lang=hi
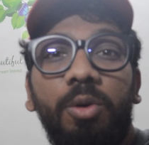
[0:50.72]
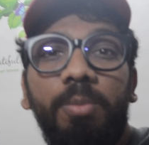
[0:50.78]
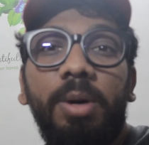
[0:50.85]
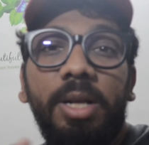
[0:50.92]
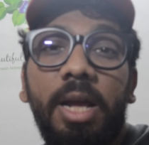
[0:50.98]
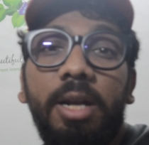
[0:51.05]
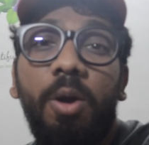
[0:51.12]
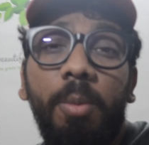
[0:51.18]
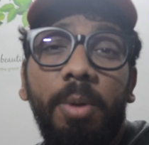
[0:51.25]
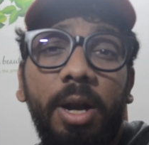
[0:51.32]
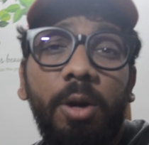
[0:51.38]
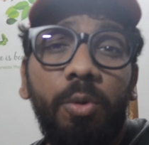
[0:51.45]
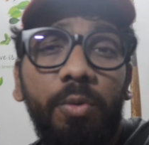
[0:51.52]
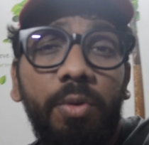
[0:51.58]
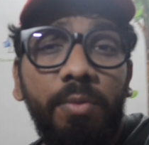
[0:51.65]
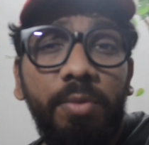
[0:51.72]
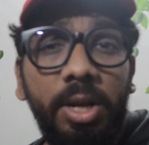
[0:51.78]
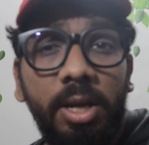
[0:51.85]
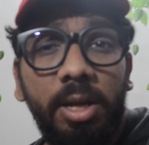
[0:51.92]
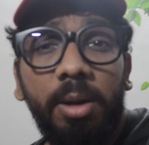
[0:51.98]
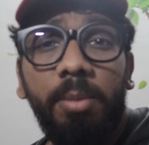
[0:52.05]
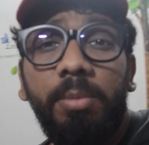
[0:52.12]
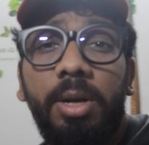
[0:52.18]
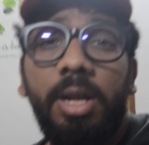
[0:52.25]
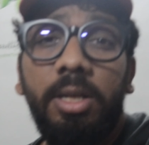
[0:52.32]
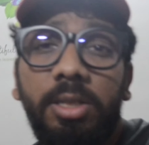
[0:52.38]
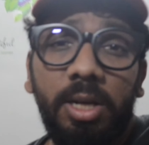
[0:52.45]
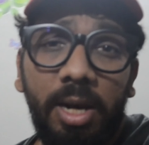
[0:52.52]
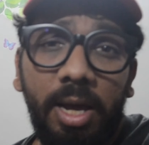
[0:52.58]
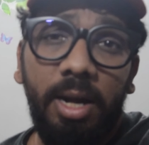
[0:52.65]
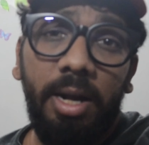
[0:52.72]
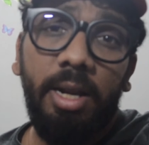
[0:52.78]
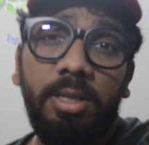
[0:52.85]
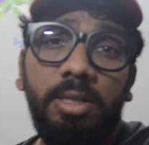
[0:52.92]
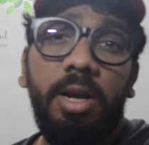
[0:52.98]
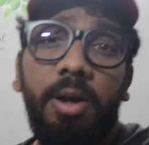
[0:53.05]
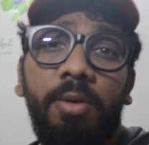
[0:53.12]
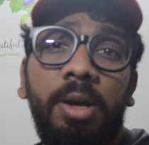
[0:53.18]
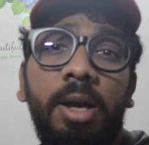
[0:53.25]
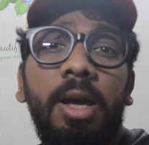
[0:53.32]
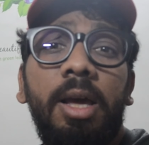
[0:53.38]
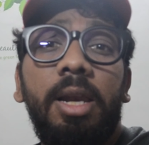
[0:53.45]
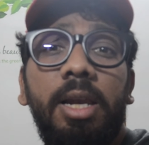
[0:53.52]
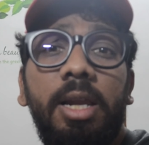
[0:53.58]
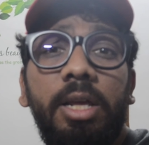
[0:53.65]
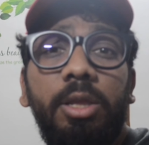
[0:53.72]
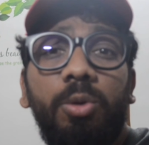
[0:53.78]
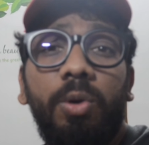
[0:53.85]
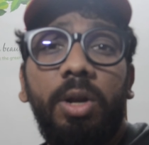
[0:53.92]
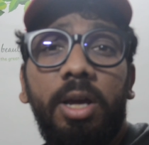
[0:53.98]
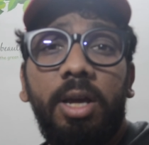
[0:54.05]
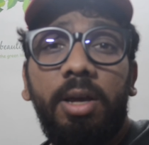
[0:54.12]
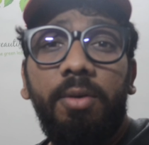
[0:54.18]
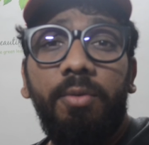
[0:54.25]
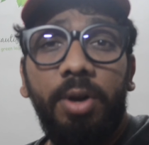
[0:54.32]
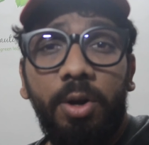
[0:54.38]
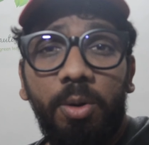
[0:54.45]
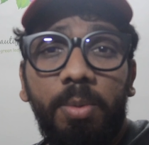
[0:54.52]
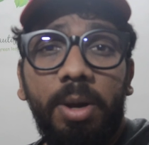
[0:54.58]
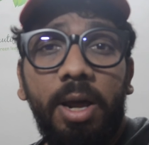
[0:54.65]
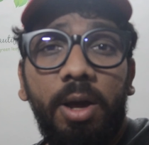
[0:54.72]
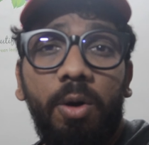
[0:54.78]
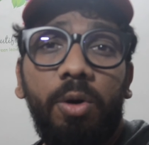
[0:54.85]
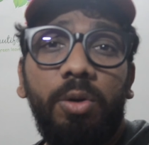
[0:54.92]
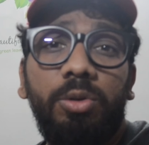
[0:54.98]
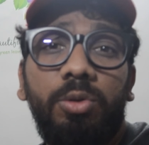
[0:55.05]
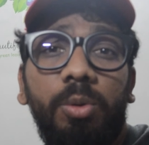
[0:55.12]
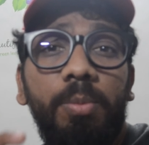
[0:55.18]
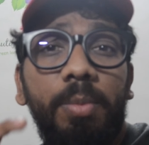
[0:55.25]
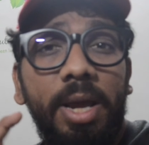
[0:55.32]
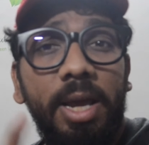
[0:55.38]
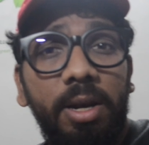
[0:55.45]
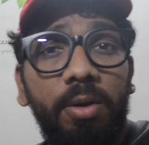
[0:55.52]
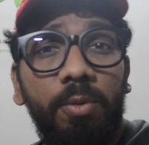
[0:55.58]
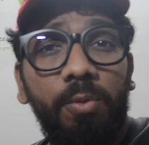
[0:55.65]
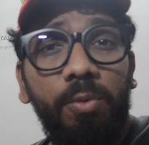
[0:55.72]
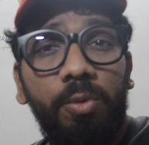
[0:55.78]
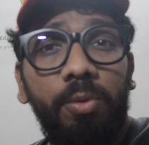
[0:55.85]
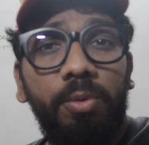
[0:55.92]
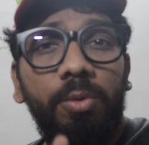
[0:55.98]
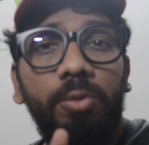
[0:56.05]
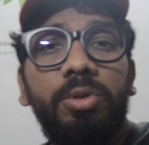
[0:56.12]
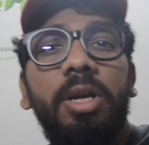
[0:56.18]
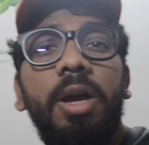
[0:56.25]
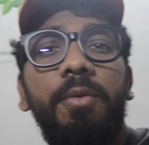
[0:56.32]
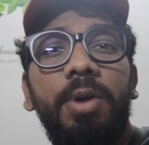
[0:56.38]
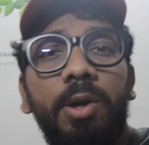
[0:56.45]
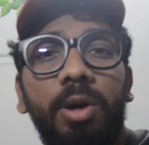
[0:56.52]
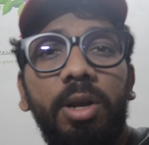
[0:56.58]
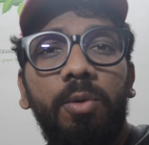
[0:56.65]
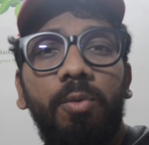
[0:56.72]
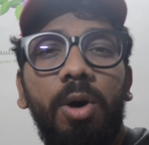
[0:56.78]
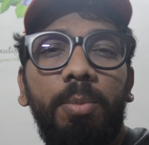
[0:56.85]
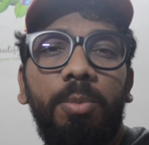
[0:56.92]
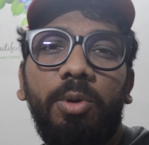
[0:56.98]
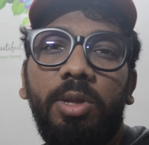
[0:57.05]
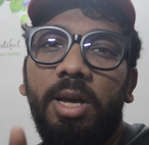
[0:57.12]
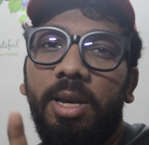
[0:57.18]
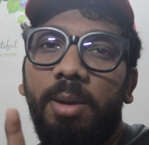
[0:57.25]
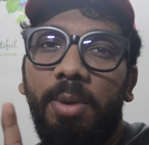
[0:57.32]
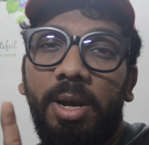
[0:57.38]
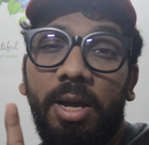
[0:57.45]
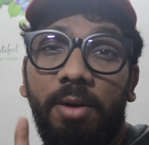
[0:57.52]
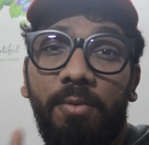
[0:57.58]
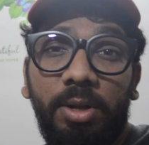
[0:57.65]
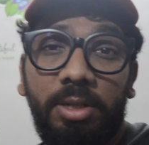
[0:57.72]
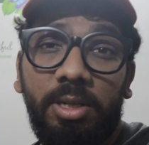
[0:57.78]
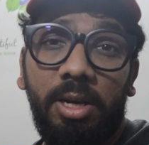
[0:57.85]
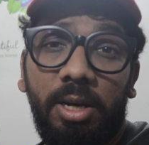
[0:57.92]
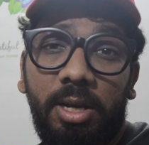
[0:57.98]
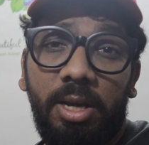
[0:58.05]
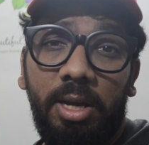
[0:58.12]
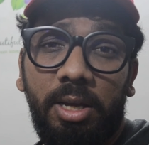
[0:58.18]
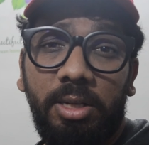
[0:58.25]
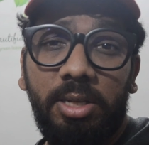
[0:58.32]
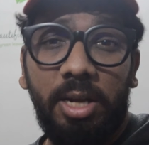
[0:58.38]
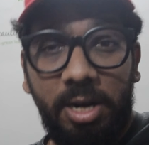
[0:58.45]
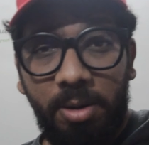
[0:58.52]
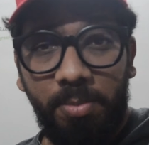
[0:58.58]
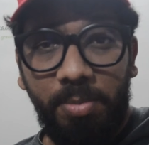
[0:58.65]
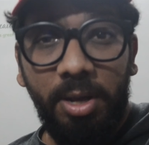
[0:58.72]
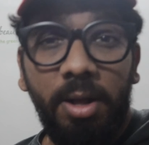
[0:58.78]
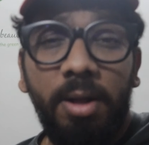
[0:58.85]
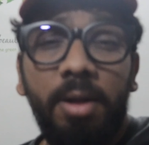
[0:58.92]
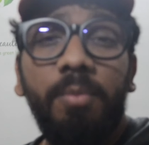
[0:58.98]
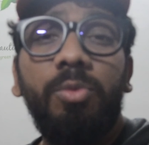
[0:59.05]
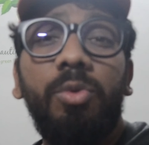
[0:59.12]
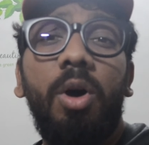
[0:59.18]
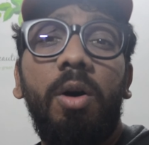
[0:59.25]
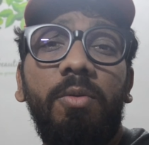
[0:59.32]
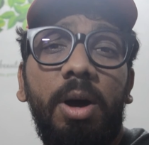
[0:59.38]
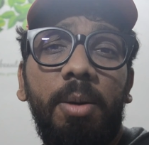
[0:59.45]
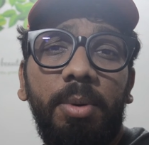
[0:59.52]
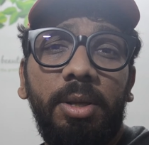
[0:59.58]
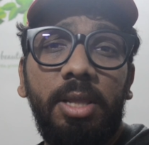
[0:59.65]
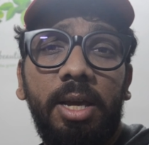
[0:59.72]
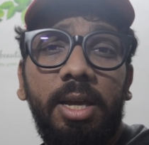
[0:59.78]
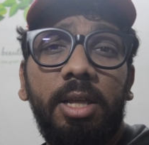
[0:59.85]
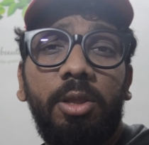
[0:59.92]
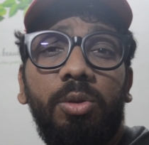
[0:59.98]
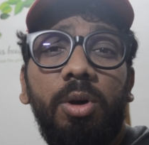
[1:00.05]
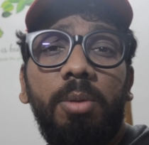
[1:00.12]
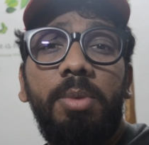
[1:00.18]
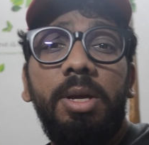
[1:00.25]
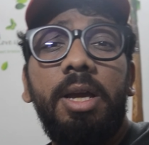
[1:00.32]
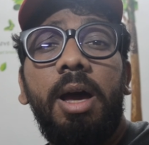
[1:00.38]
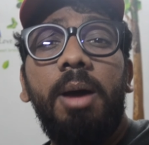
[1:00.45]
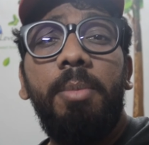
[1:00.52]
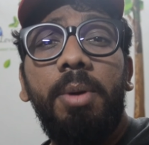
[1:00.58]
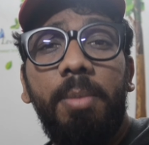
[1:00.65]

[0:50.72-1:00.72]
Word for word: बजाय डोमिनर 250 हमने चलाई टेस्ट ड्राइव ली थोड़े वीडियो बनाए और जो मेन वो उसके वीडियो है ना वो आपको देखने मिलेंगे वत्सल के चैनल पे तो आप वहाँ पे देखिए तो अभी यहाँ पे